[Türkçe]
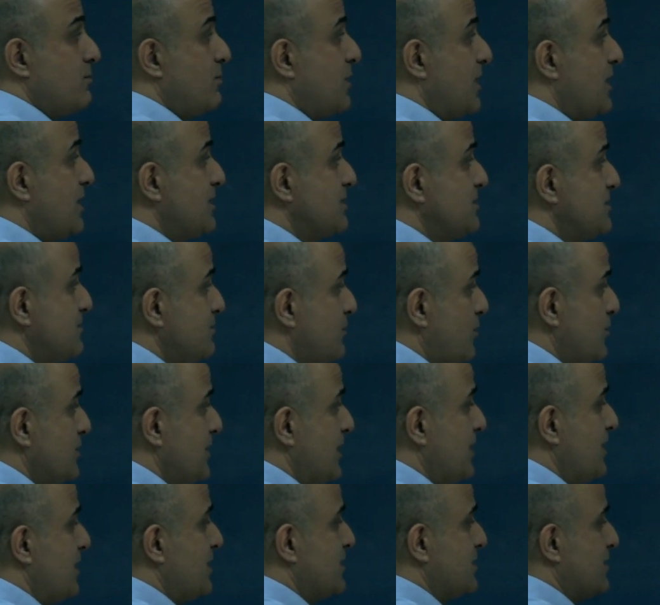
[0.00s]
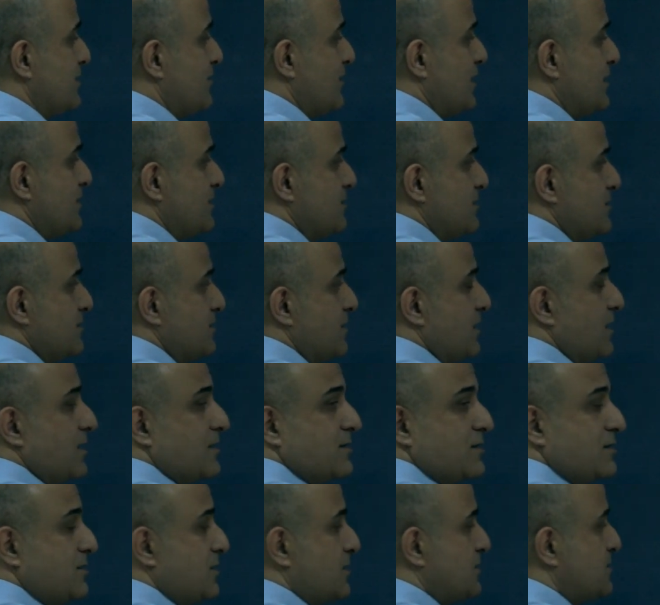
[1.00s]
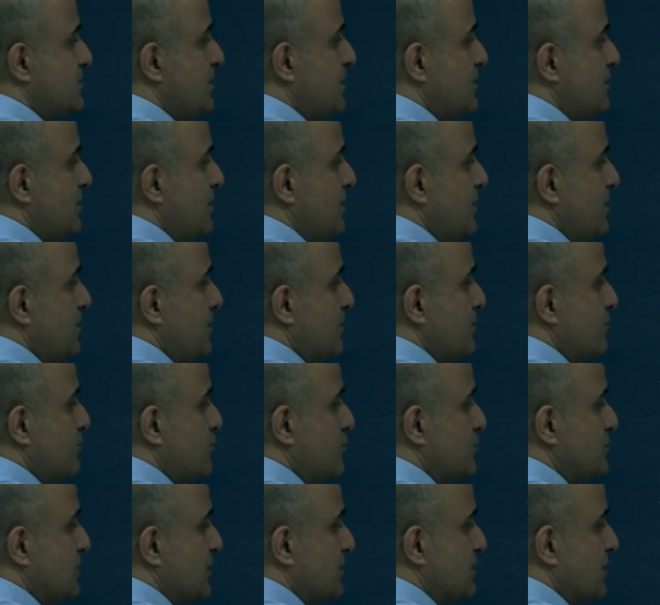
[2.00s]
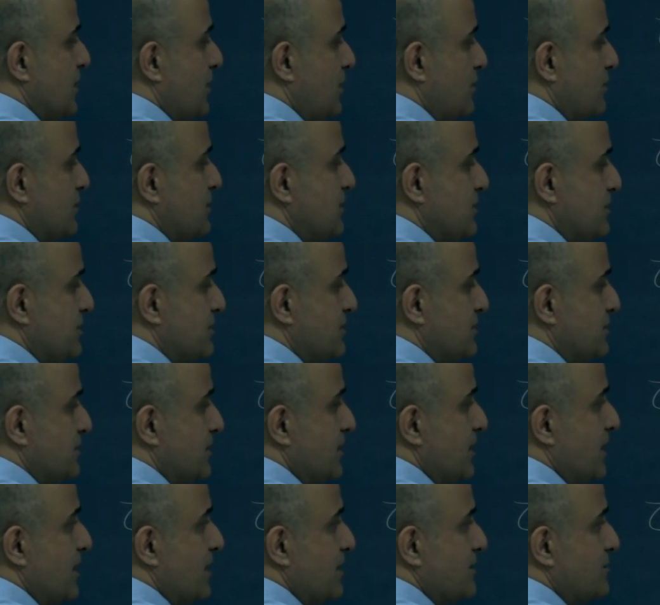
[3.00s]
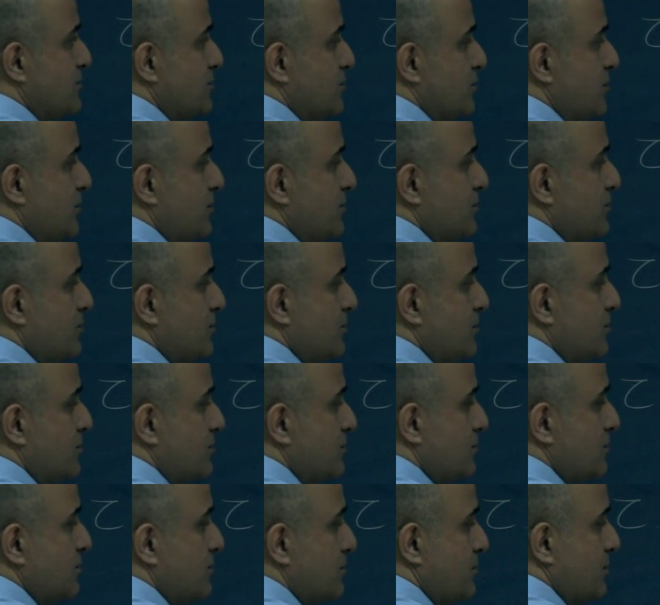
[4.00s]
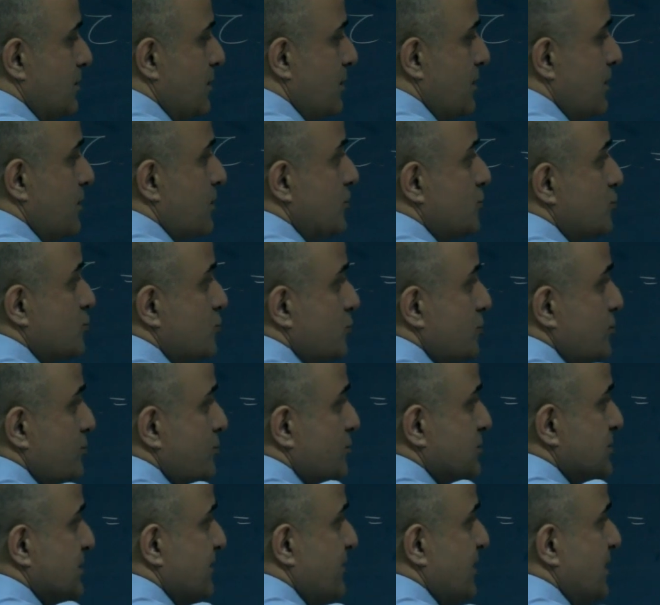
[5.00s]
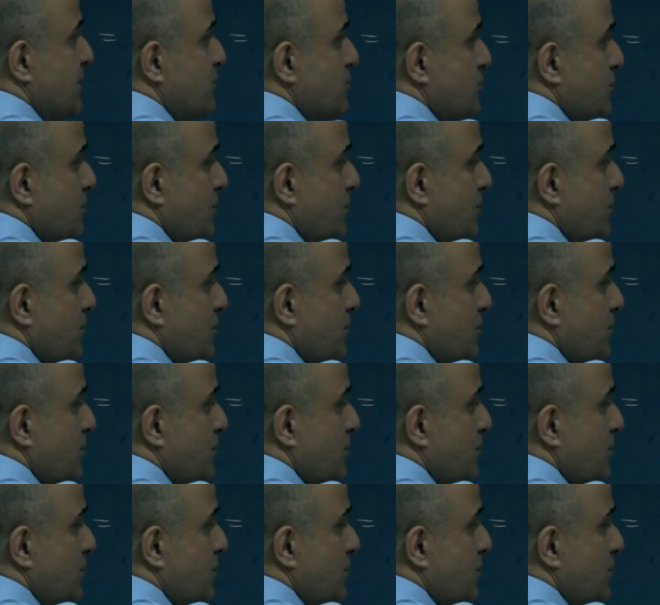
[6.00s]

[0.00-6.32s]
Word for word: bazı modellerde var arkadaşlar. Burada tau yield'ı ekliyor. Şunun bu sefer